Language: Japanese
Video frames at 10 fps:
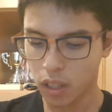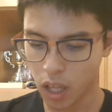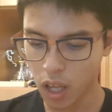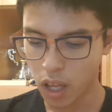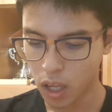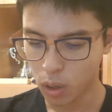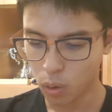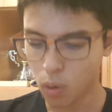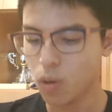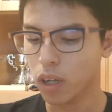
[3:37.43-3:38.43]
で、えっ
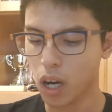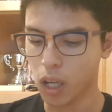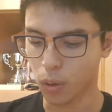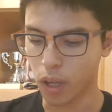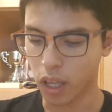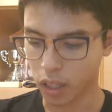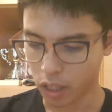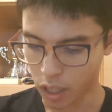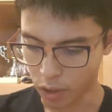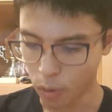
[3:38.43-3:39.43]
と、今回の演
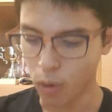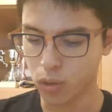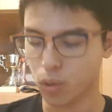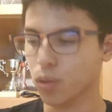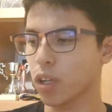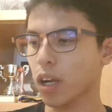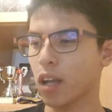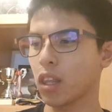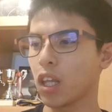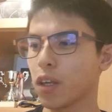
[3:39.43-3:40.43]
技をちょっと振り
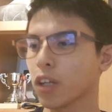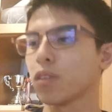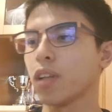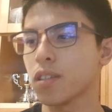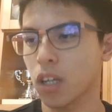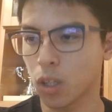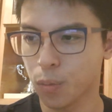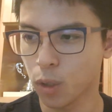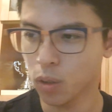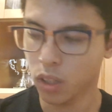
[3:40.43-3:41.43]
返っていくんですけど
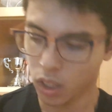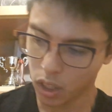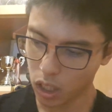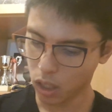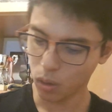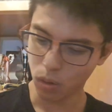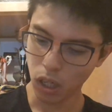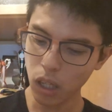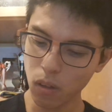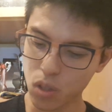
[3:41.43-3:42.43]
も、あの、
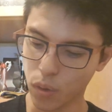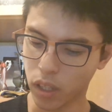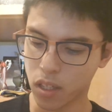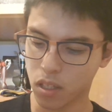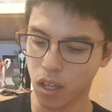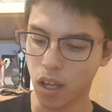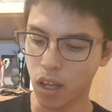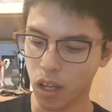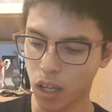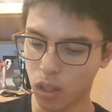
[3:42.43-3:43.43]
彼女はです
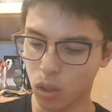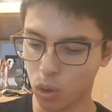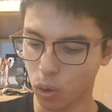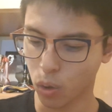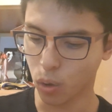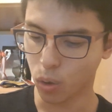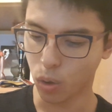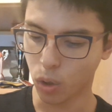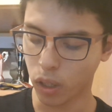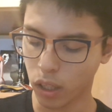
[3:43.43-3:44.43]
ね、えっ
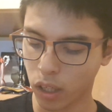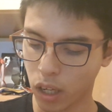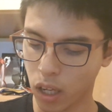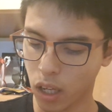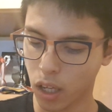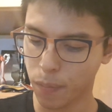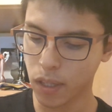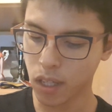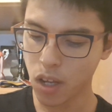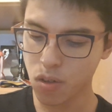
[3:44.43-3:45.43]
と、えー、ま
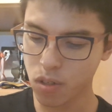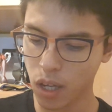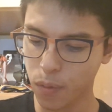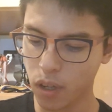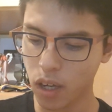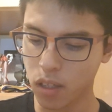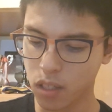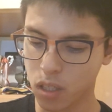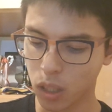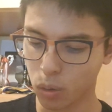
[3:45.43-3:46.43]
あ、最初の
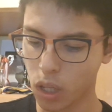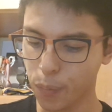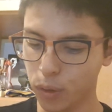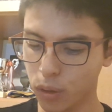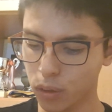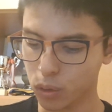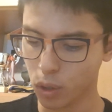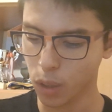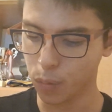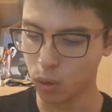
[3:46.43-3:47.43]
ダブルアクセル、あトリプルルート、
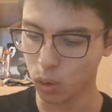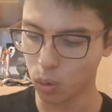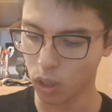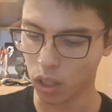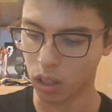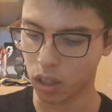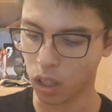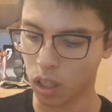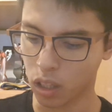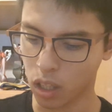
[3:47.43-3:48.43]
トリプルトーだった
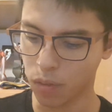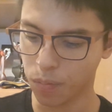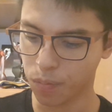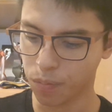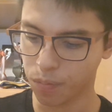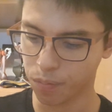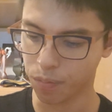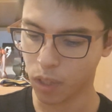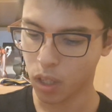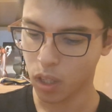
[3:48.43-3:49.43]
かな。う
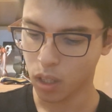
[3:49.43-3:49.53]
ん。